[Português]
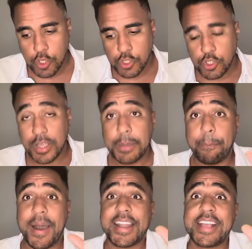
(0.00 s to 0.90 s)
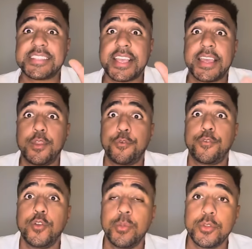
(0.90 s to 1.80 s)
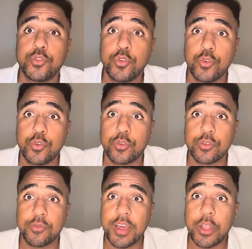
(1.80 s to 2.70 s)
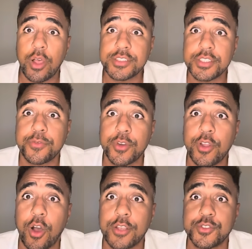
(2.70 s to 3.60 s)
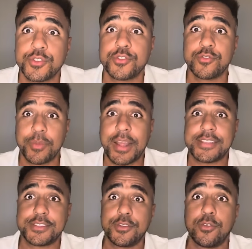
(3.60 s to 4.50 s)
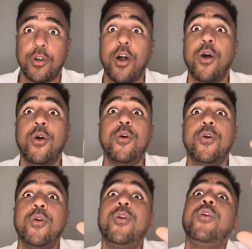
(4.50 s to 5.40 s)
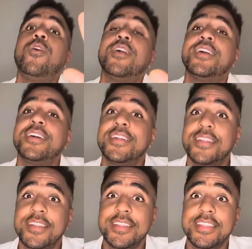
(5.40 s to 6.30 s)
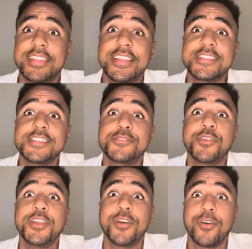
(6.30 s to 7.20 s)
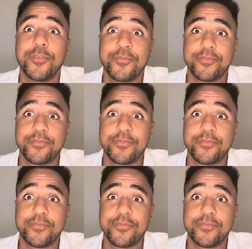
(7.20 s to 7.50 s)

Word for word: Só que parece aquele filme do Velozes e Furiosos no Brasil. Oh, oh, oh, oh, this is real.